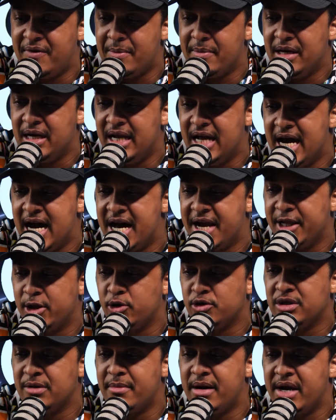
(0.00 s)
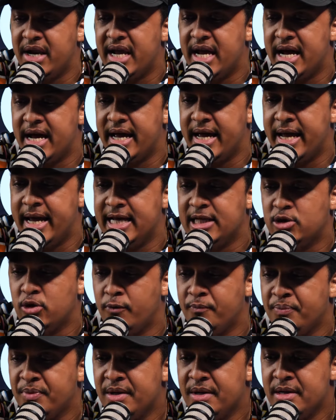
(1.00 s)
familiar, entonces maneja
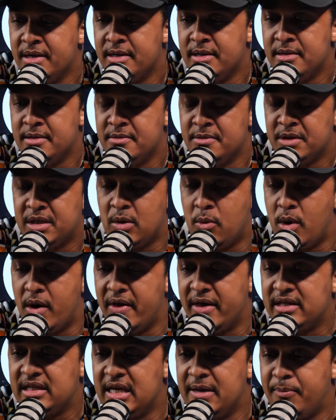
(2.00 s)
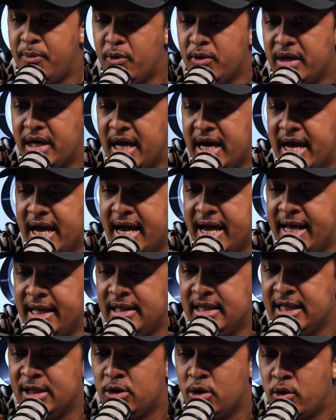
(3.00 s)
eso. Te voy a decir por qué
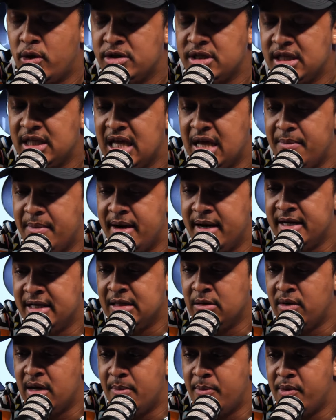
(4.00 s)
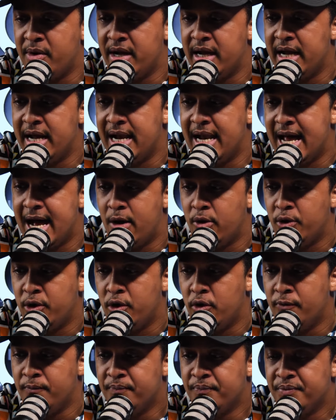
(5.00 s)
te toco ese tema y te voy a poner el
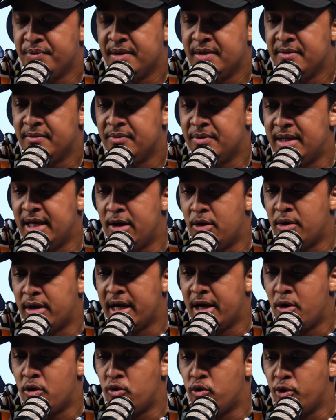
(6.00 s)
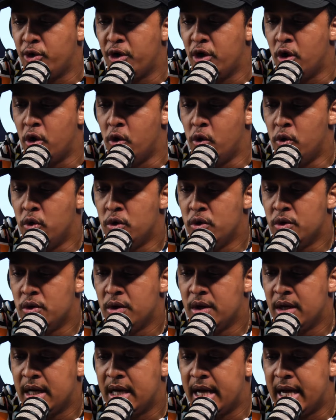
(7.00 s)
audio de lo que ocurrió,
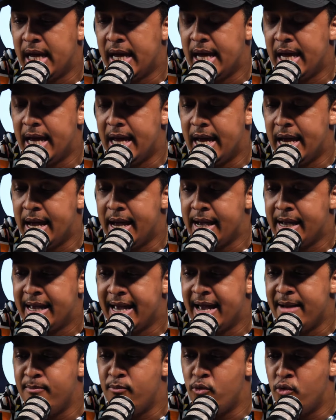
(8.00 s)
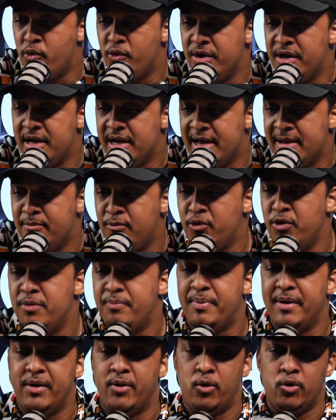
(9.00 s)
eh, que es muy, es muy
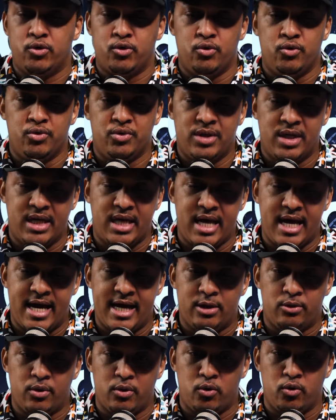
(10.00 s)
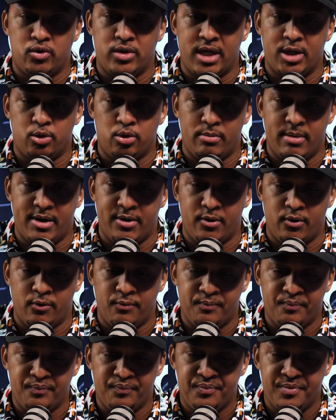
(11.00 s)
penoso. Chequea esto, escucha de tu hermano,
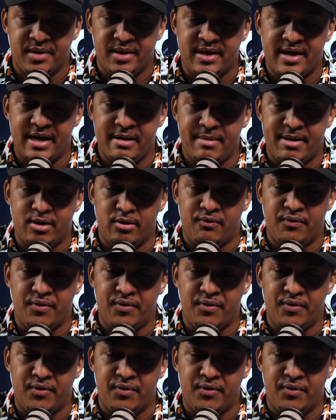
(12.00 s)
hermano